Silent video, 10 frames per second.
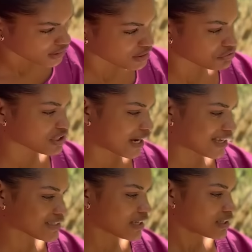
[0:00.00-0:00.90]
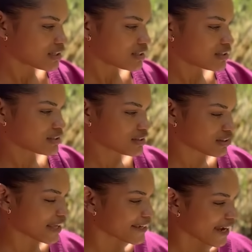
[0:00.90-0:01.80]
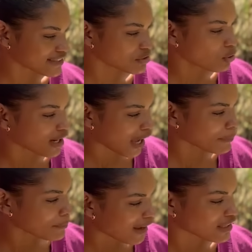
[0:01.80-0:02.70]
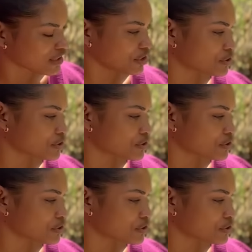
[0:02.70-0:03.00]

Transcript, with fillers: dentro de casa. Para, mulher. Para, pelo amor de Deus, me ajuda. Não